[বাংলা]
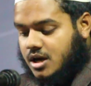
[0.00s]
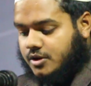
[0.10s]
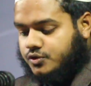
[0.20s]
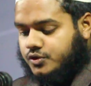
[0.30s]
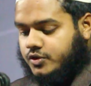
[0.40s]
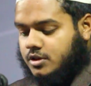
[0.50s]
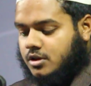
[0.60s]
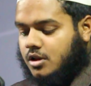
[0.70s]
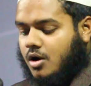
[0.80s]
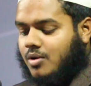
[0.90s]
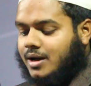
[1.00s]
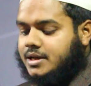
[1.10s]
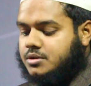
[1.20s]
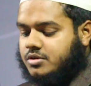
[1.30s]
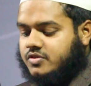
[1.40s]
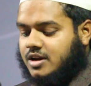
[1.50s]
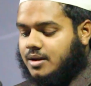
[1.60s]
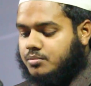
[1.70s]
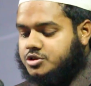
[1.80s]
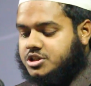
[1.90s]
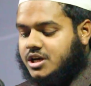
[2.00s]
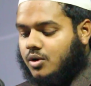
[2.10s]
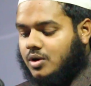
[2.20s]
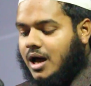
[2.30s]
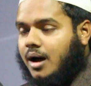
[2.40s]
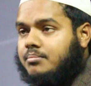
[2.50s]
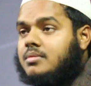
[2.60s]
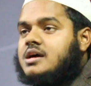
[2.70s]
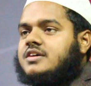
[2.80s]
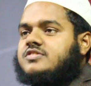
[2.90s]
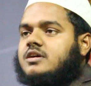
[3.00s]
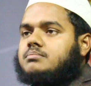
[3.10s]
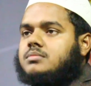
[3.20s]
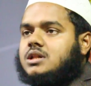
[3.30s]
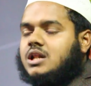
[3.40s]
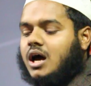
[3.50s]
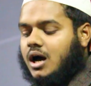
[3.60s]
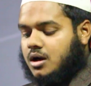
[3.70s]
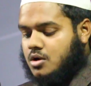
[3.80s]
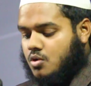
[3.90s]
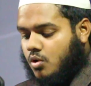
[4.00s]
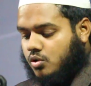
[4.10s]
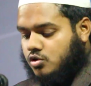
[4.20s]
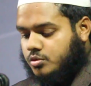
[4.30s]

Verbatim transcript: রাসুল সাল্লাহ আলহি আসাল্লাম বলছেন গোলাম সাম্মিল্লাহ অকুল